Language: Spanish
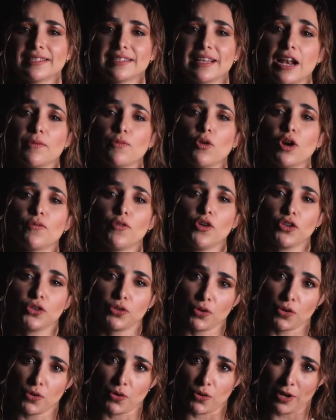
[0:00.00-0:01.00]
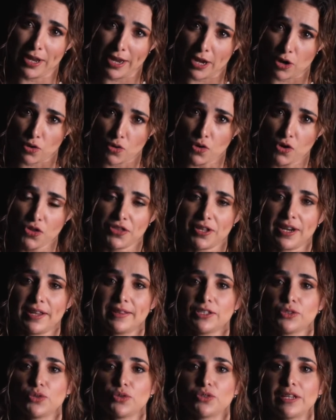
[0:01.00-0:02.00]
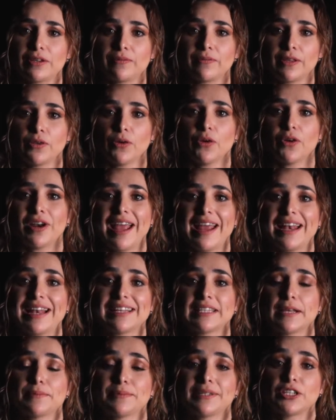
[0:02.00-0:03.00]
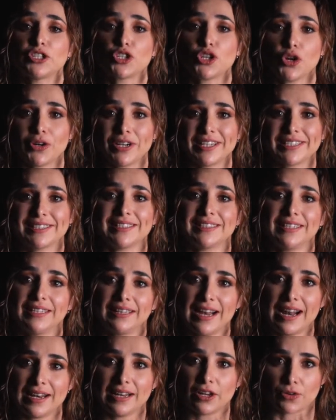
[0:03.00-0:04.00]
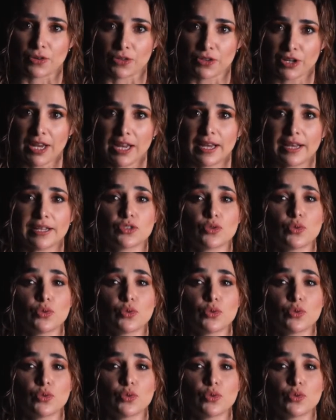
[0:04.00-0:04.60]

salvo el voto en contra de su servidora y las abstenciones de Citlali Rodríguez,